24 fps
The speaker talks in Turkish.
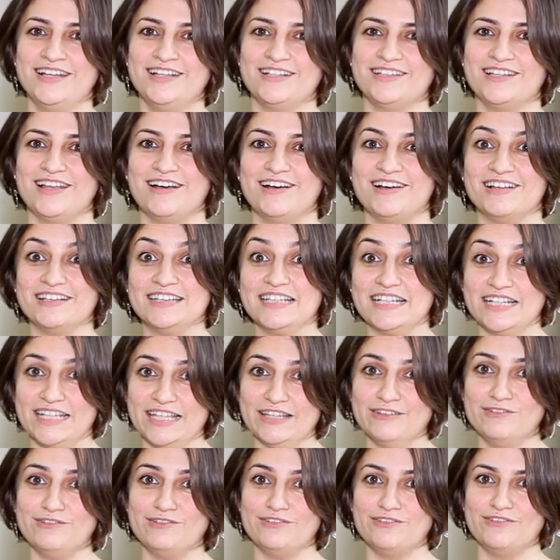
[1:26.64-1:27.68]
daha
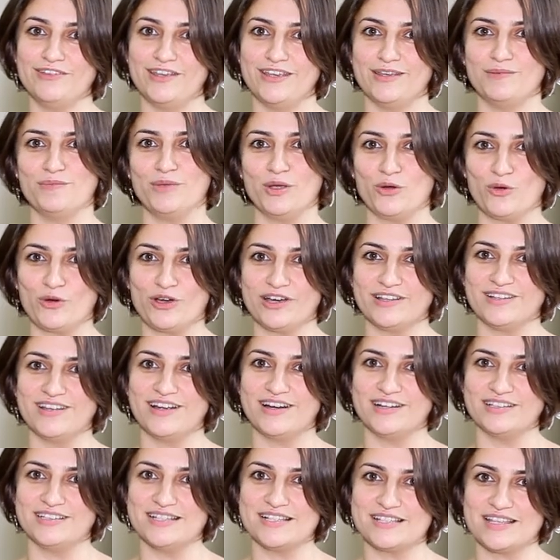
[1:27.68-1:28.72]
naif ve bir o
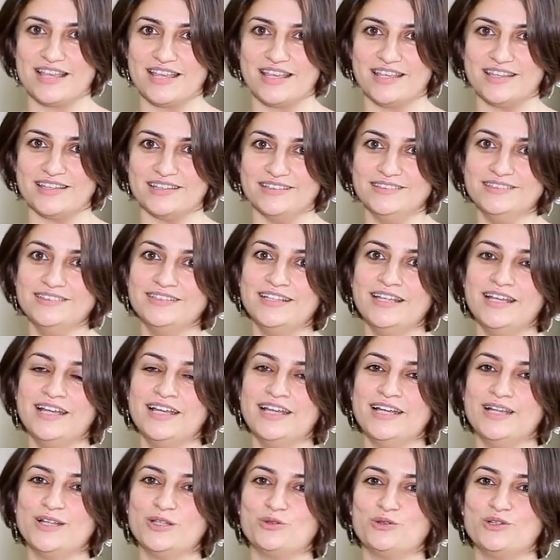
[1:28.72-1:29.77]
kadar da zengin.
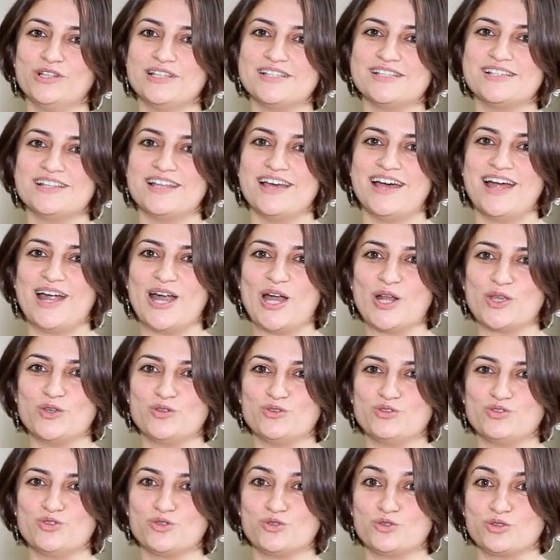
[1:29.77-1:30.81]
Dolayısıyla her
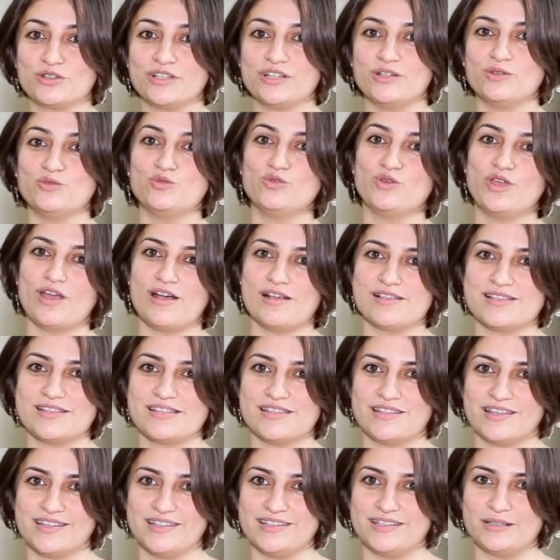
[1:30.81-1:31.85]
gün çocukların
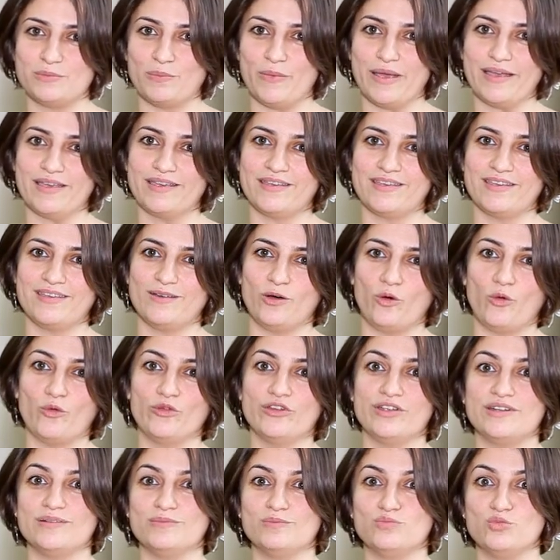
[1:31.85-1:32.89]
dünyasına girmek,
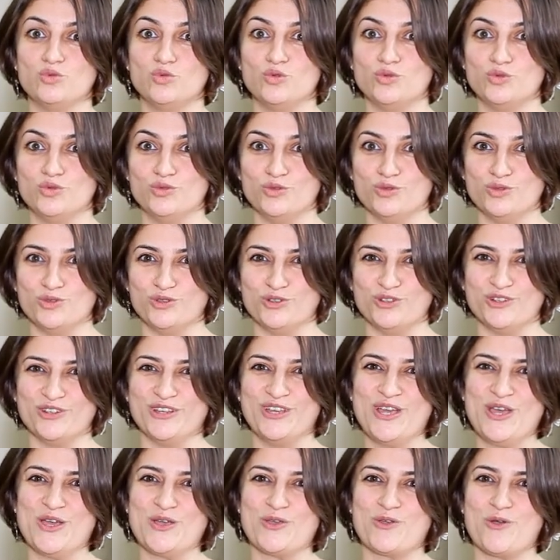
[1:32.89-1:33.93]
onların büyüdüğünü
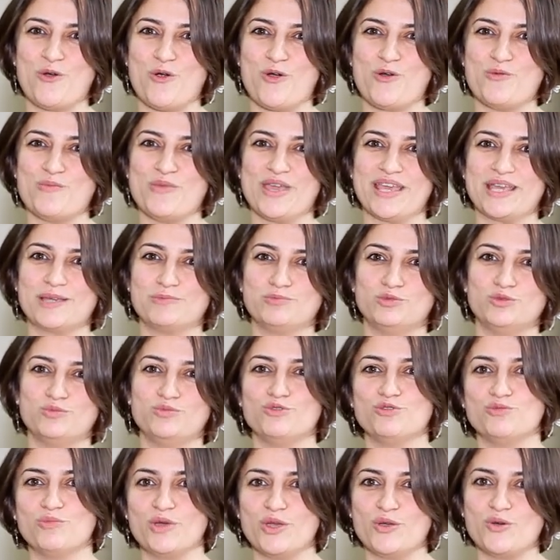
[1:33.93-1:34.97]
görmek, bu
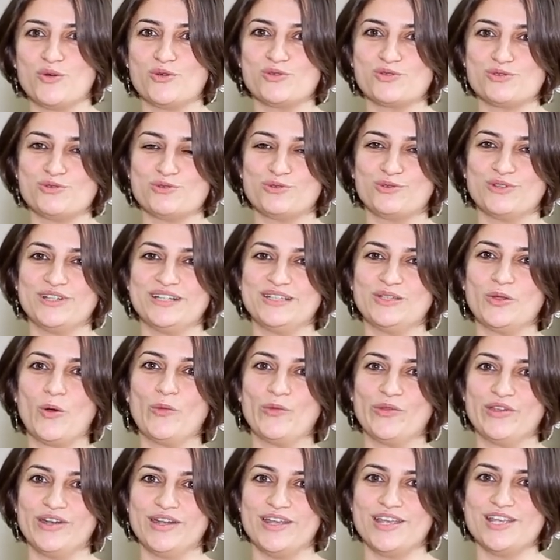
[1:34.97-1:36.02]
büyüme yolculuklarında
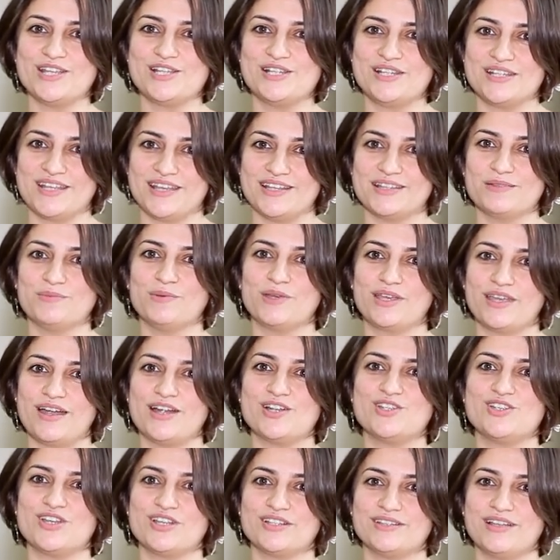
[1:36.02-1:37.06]
onlara eşlik etmek
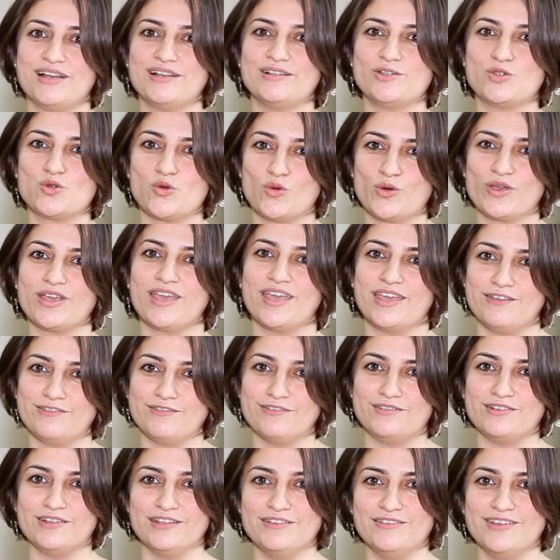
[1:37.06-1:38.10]
gerçekten çok
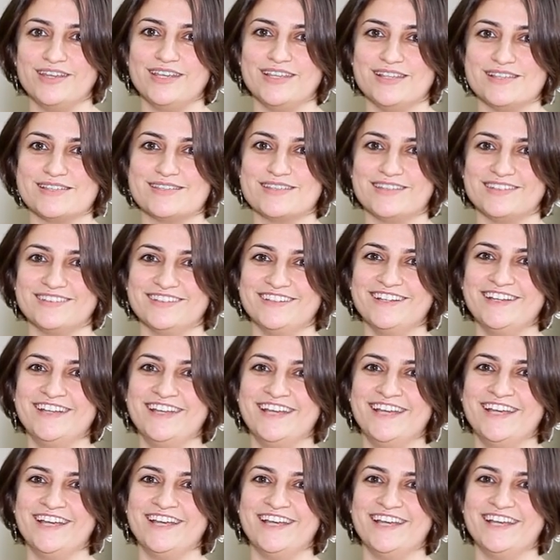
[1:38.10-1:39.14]
keyifli ve insanı
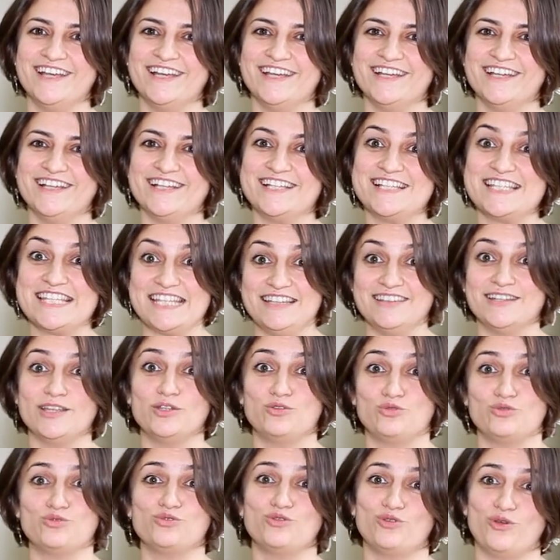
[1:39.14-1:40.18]
e,
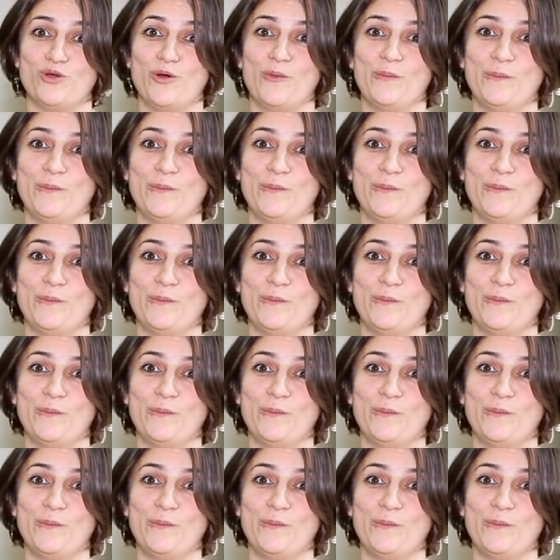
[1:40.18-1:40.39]
zinde tutuyor.